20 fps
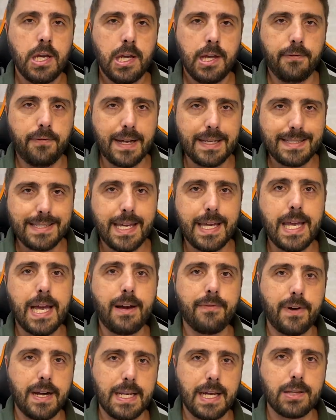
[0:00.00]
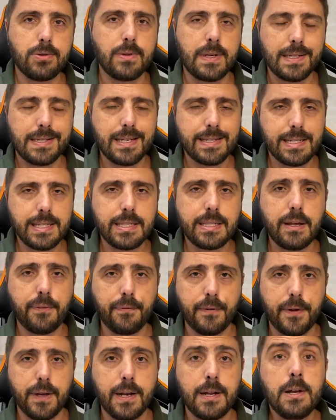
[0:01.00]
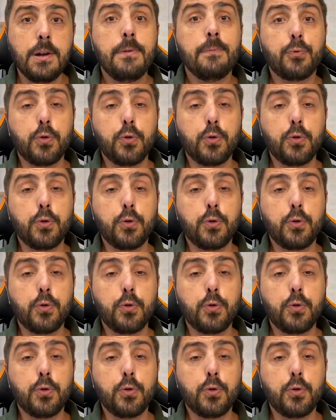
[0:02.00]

e vai ser reavaliado nessa sexta-feira.